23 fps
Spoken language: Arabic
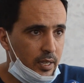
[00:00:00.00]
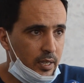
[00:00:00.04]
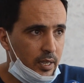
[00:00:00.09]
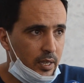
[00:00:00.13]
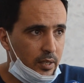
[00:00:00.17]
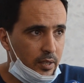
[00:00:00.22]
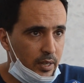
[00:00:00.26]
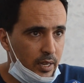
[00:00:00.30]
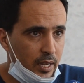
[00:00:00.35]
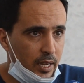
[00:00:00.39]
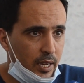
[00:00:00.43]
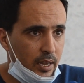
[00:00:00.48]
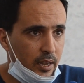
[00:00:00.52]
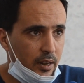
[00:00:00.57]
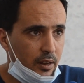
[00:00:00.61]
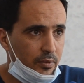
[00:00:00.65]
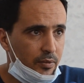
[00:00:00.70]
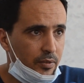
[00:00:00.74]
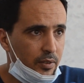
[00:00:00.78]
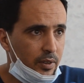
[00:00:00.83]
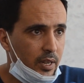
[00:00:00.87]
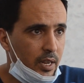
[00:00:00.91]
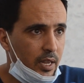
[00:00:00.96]
اثنين
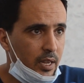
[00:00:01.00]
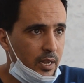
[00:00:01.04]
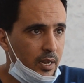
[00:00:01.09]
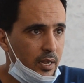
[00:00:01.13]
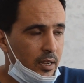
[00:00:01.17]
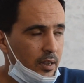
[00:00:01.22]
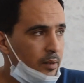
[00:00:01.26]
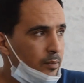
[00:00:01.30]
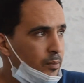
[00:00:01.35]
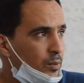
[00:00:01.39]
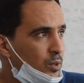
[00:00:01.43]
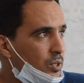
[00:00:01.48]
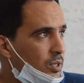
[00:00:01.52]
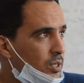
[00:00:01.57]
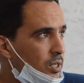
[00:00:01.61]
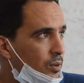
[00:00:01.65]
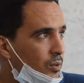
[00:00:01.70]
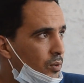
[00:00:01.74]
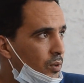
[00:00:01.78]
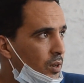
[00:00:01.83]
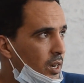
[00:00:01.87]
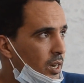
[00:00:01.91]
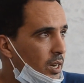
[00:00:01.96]
عرفنا على
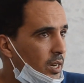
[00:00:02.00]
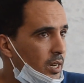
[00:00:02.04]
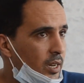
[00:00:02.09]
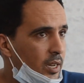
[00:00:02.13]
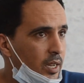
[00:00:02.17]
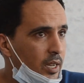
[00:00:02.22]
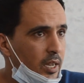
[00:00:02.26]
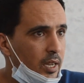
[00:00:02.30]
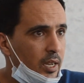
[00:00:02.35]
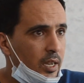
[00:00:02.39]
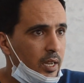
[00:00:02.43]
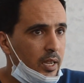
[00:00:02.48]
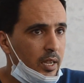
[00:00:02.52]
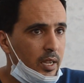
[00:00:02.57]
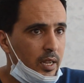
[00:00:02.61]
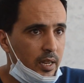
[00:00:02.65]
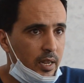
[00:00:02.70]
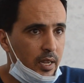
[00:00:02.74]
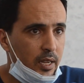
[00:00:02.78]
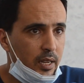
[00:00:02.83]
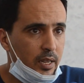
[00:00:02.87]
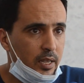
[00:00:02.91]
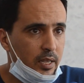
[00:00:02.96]
مستوى
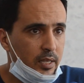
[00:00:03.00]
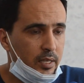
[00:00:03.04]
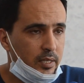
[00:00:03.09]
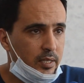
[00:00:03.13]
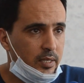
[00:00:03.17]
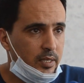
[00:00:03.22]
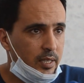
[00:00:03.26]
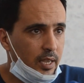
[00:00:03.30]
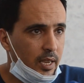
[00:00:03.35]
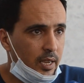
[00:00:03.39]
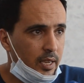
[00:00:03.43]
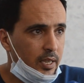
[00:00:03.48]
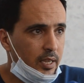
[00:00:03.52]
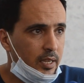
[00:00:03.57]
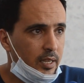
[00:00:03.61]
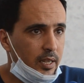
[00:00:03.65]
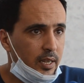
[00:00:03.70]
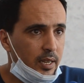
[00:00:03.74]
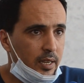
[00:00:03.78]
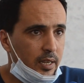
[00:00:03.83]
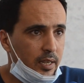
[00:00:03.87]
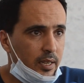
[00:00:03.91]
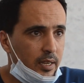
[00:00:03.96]

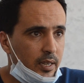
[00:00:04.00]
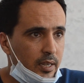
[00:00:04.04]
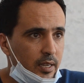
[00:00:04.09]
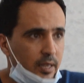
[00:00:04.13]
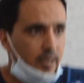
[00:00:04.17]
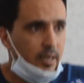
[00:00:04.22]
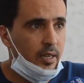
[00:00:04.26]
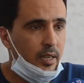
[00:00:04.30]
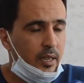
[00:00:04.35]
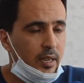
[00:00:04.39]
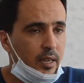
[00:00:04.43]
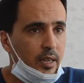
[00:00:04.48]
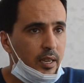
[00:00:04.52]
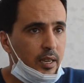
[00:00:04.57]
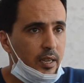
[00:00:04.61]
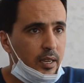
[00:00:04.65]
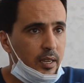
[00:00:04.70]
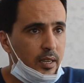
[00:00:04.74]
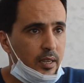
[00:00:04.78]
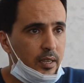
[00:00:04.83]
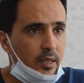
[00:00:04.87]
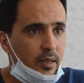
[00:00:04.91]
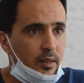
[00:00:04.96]
الساكنة
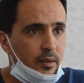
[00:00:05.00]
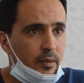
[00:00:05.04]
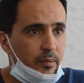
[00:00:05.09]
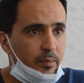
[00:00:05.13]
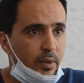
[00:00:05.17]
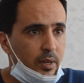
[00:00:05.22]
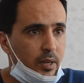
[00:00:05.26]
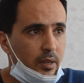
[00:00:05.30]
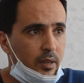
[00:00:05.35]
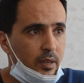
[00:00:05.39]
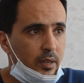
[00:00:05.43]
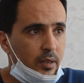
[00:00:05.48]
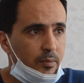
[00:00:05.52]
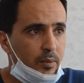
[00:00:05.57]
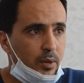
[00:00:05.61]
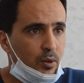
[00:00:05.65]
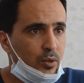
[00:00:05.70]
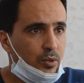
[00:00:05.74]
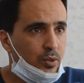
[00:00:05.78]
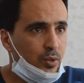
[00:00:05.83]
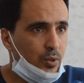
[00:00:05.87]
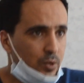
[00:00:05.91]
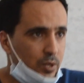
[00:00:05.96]
آه،
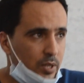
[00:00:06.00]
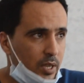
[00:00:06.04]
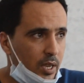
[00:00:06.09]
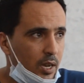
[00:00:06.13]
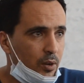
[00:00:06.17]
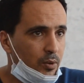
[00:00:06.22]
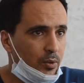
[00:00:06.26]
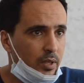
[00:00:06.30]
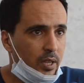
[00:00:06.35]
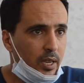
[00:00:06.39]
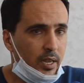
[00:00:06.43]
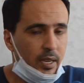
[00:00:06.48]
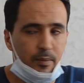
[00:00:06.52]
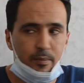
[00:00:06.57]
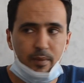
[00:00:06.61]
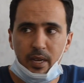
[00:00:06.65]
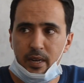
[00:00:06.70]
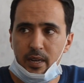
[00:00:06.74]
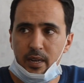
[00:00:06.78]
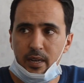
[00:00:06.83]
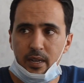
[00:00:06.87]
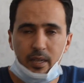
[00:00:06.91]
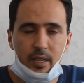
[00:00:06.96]
بخصوص خوض
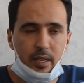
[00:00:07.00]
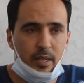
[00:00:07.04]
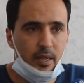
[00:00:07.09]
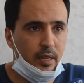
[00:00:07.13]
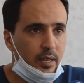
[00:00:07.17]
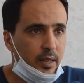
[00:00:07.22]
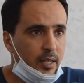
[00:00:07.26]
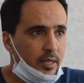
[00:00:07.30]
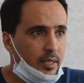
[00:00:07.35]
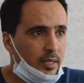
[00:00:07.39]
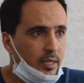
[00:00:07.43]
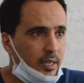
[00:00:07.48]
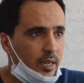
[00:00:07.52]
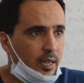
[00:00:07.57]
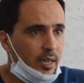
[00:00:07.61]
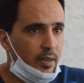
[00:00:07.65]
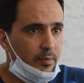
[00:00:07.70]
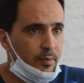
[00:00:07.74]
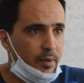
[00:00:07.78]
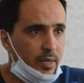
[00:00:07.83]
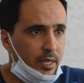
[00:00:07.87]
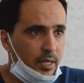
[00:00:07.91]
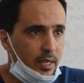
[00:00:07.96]
غمار آه،
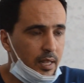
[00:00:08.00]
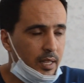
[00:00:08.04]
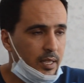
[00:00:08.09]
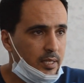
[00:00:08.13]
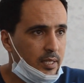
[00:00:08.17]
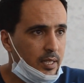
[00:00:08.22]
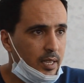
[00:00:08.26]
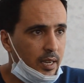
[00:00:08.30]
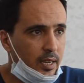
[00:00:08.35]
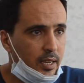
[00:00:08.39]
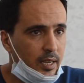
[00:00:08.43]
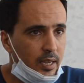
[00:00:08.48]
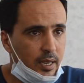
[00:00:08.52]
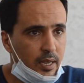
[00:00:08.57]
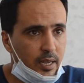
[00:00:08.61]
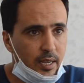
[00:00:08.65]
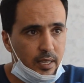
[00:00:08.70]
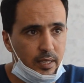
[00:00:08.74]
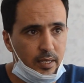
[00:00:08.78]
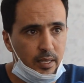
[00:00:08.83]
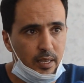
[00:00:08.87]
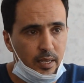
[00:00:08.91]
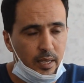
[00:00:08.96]
الانتخابات
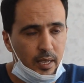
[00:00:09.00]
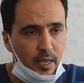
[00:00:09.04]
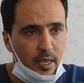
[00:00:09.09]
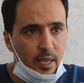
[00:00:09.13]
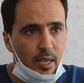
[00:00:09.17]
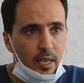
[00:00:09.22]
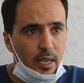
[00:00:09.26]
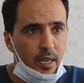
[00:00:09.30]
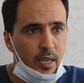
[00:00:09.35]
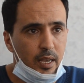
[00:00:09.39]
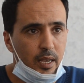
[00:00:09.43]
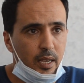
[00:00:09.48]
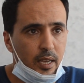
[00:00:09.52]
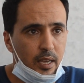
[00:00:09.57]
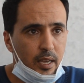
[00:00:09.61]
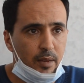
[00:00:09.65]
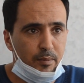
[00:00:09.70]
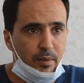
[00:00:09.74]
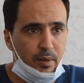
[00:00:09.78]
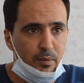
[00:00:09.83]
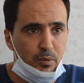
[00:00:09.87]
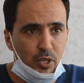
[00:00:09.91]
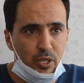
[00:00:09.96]
الاستحقاقات آه،
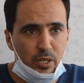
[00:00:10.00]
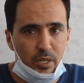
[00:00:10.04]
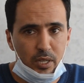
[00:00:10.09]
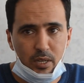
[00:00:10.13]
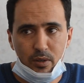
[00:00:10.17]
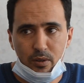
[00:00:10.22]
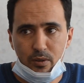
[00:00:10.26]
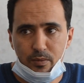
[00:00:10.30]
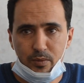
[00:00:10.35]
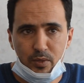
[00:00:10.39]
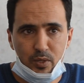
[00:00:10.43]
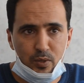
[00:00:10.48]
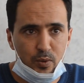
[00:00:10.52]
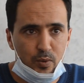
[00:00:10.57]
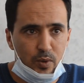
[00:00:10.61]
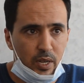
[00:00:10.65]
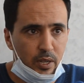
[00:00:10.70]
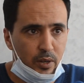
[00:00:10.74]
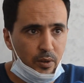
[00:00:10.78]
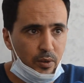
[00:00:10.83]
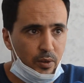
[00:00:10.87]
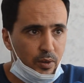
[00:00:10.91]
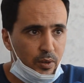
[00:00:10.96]
ما باش نخهم
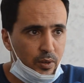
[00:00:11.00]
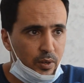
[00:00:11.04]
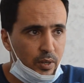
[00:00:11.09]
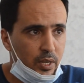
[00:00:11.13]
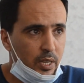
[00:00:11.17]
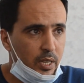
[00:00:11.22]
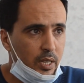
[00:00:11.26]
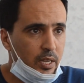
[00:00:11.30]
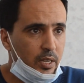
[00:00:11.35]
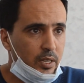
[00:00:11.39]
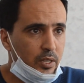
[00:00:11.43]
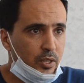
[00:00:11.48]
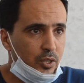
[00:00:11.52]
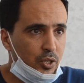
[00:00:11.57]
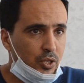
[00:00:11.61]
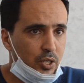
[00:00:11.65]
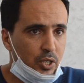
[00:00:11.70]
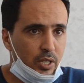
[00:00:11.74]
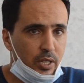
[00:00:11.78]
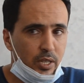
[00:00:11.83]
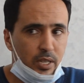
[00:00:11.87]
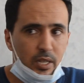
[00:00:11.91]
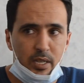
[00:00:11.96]
زوارو مشي